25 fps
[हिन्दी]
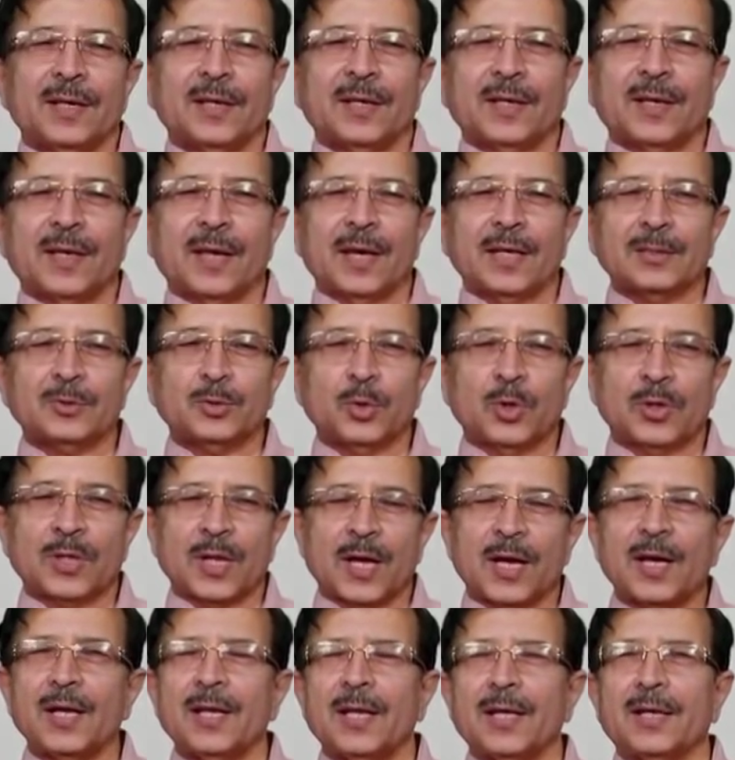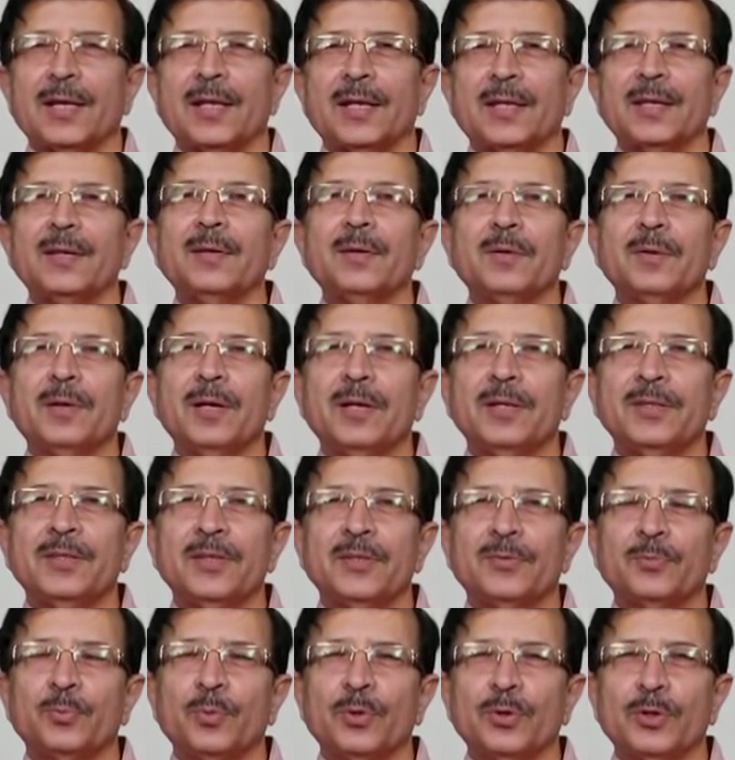गया छोटा है लेकिन
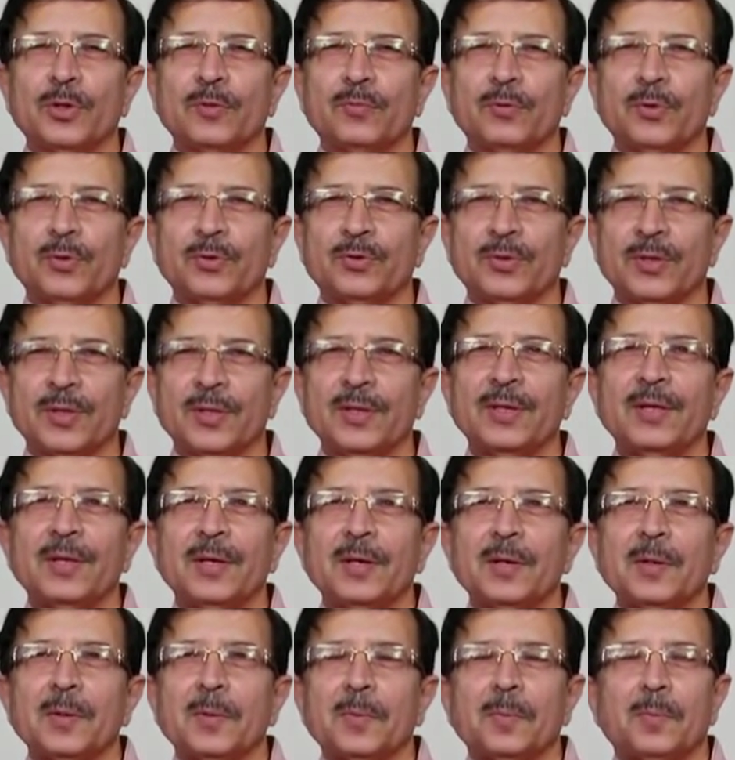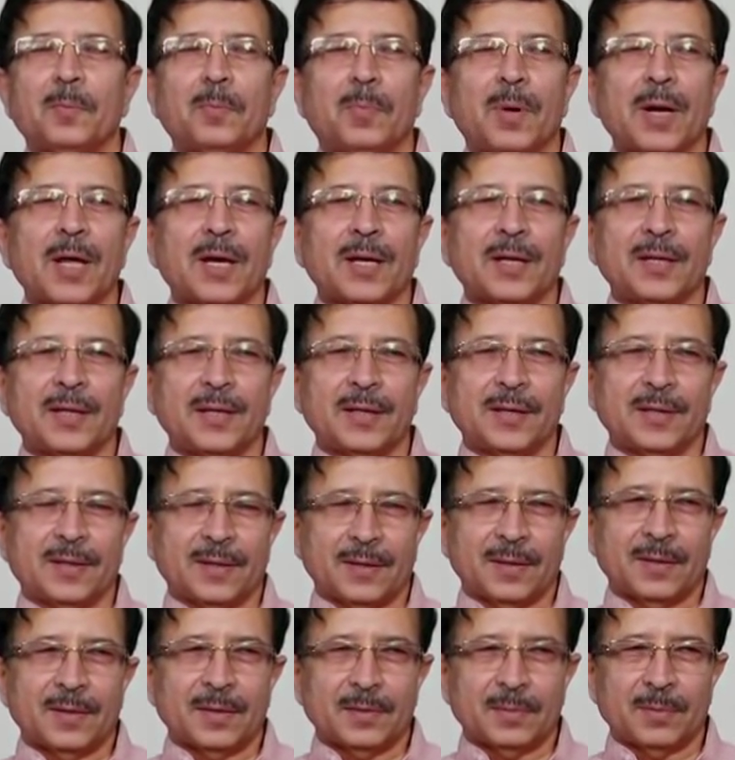रिलीजियस पॉइंट ऑफ व्यू से बड़ा ही
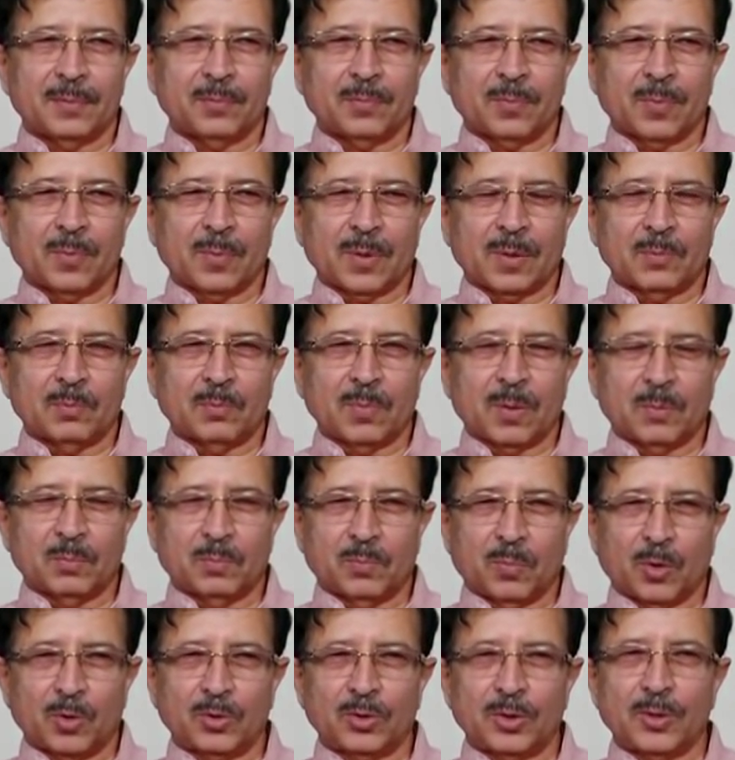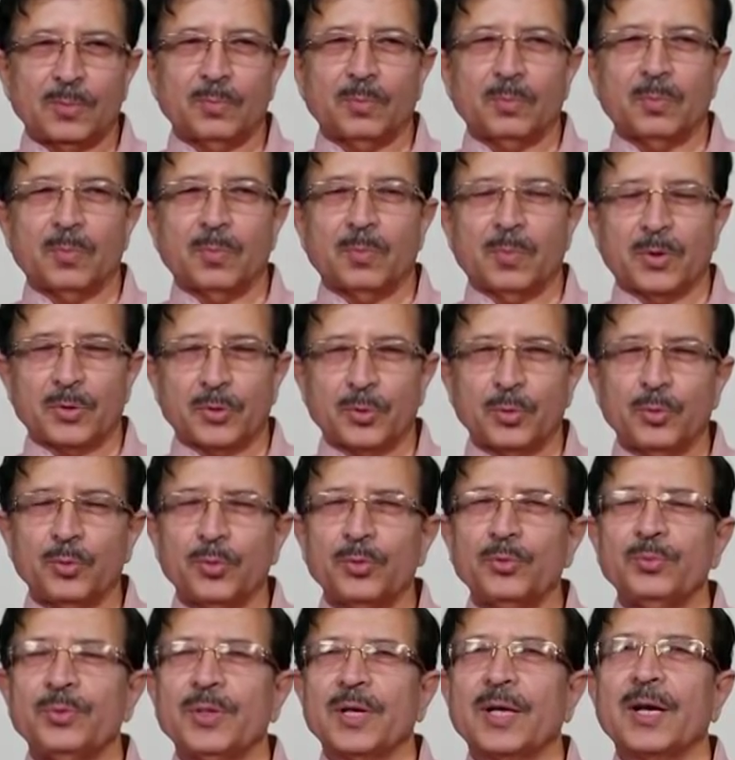बहुत ही
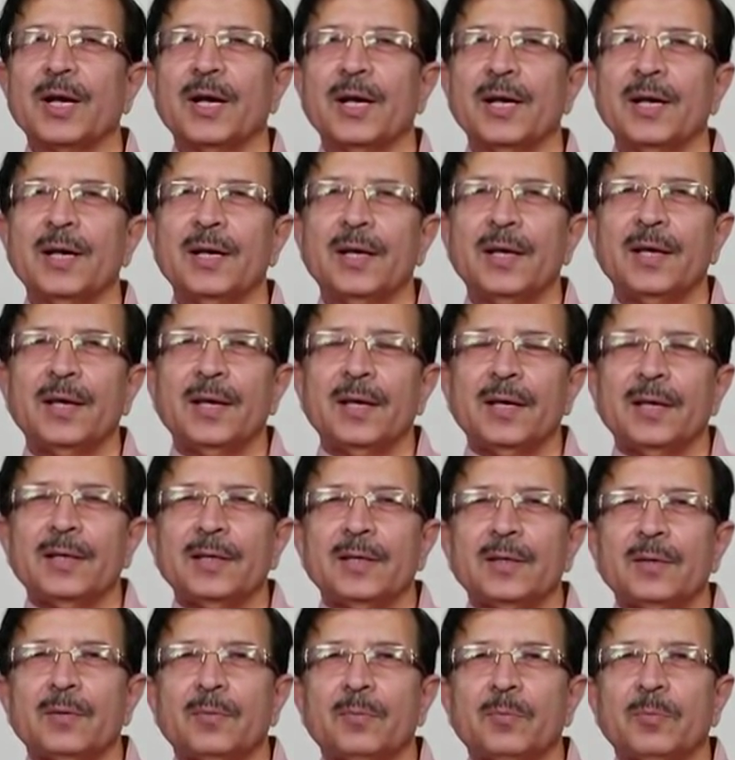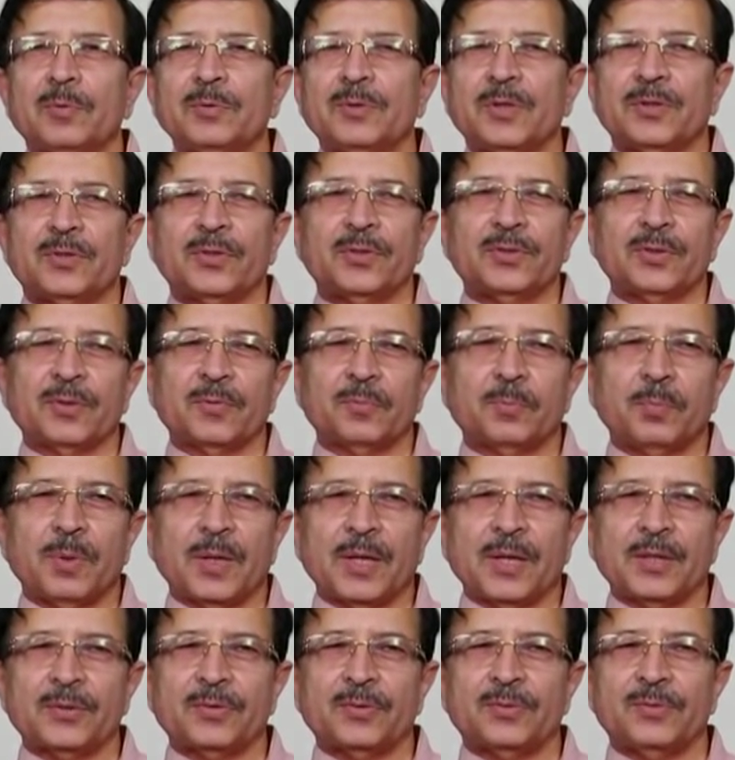मशहूर जगह है दिस इज़ अ
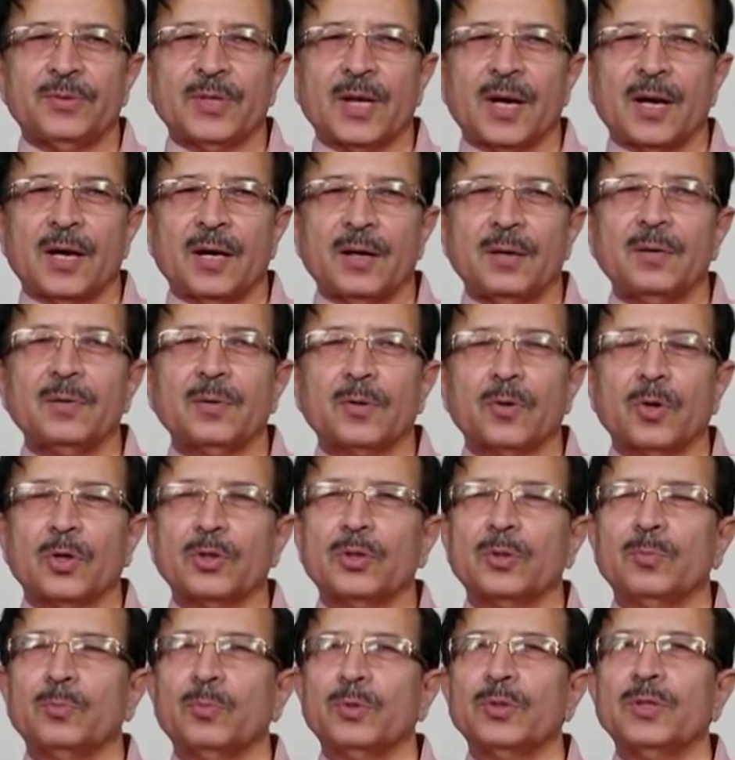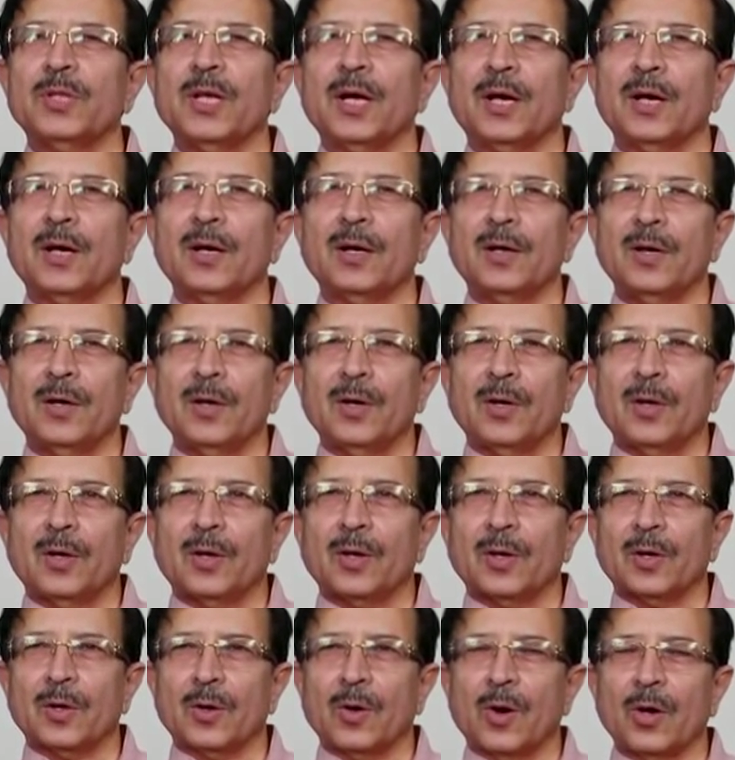प्लेस जहाँ गौतम बुद्धा
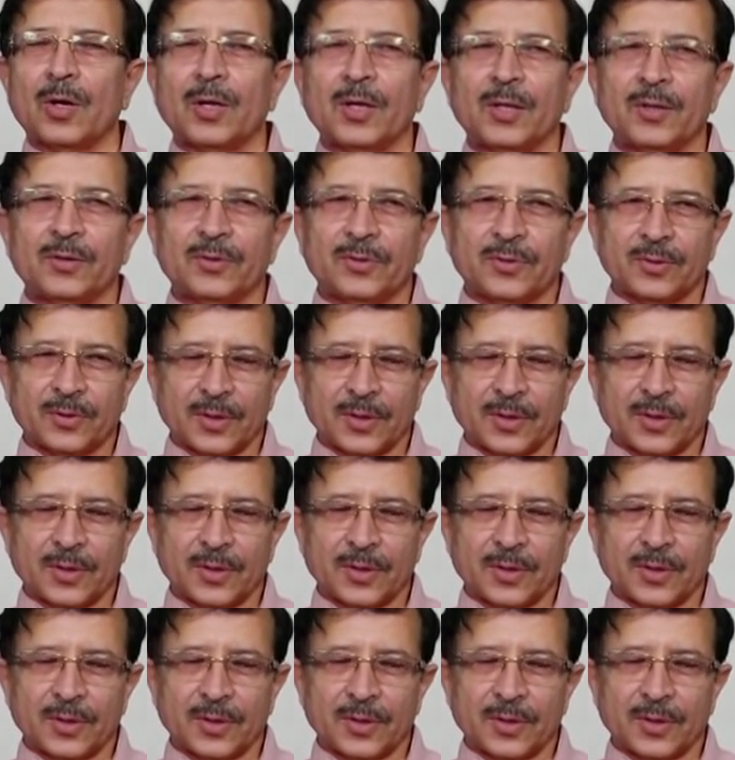गॉट हिज